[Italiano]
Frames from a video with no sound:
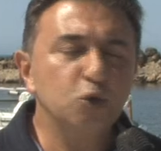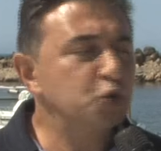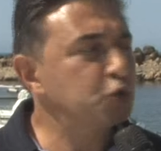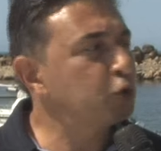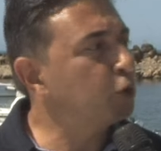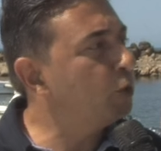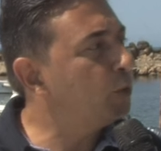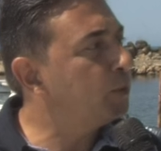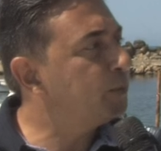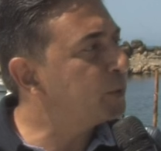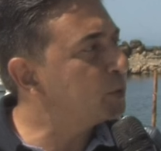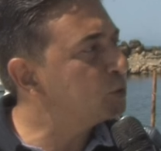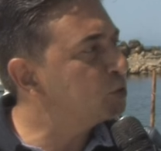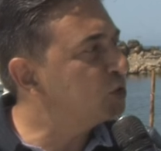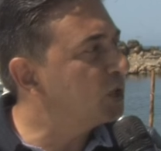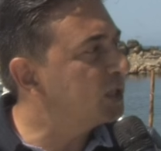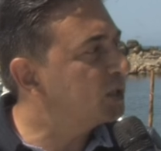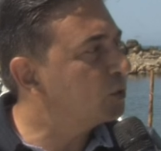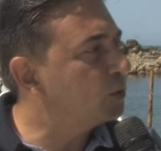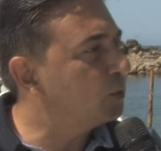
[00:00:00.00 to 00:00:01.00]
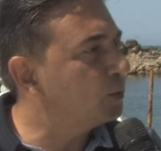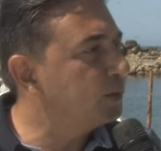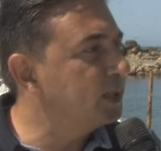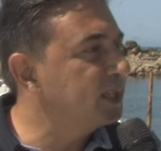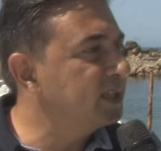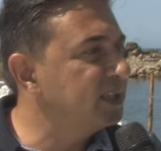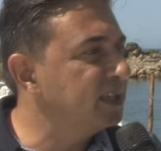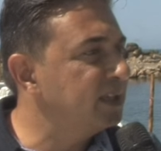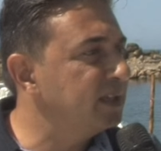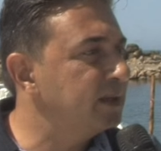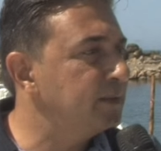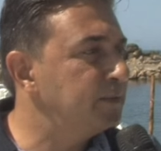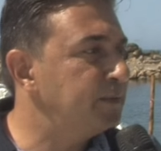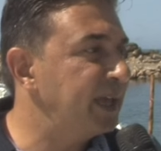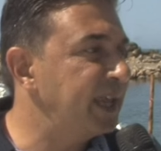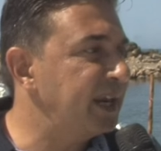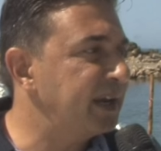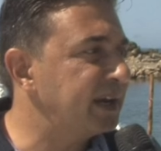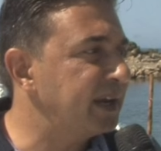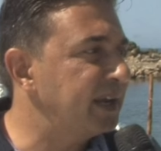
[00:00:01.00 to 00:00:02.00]
nostro progetto. Quindi
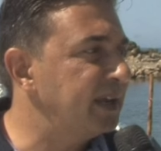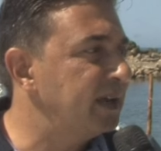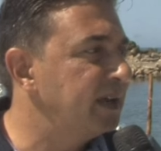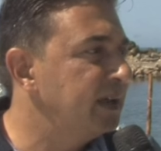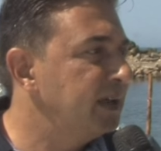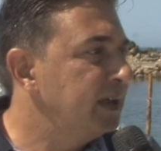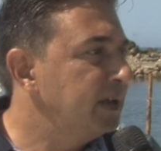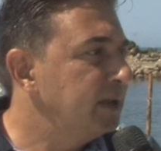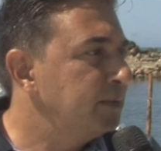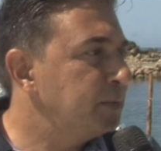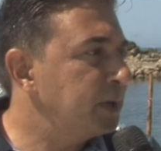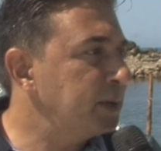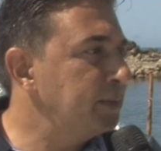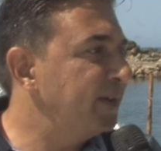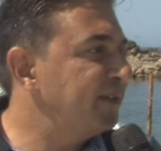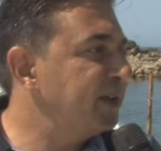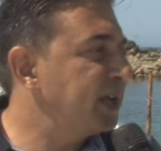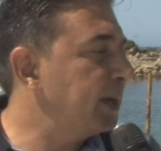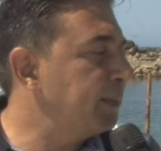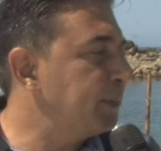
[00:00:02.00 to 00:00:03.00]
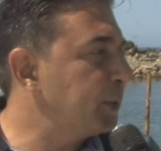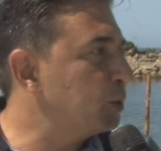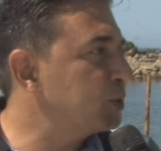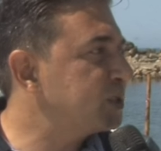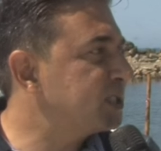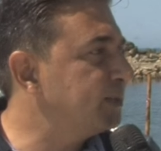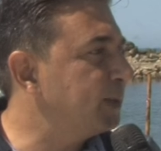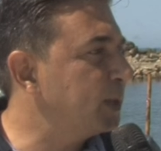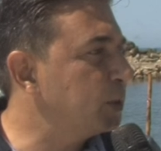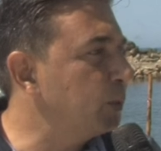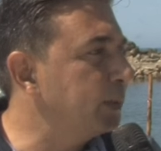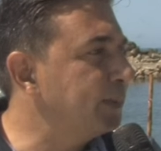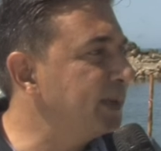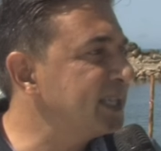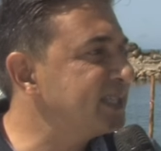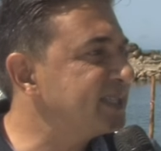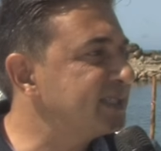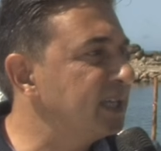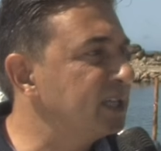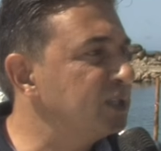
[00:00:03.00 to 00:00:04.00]
per per primavera prossima
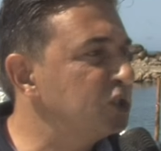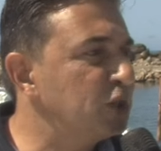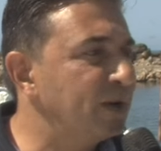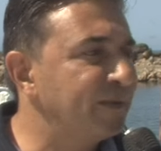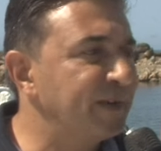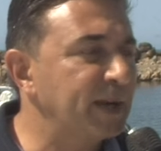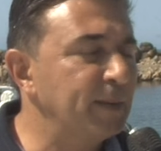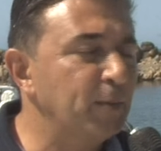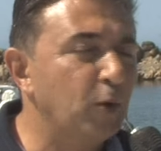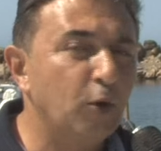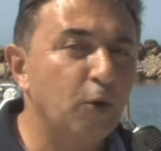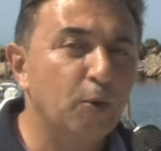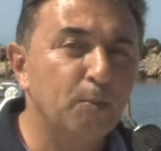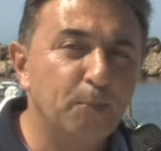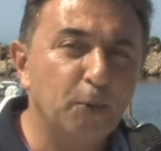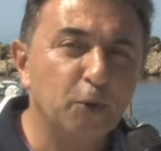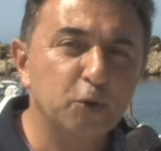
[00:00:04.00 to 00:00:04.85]
2016 avremo un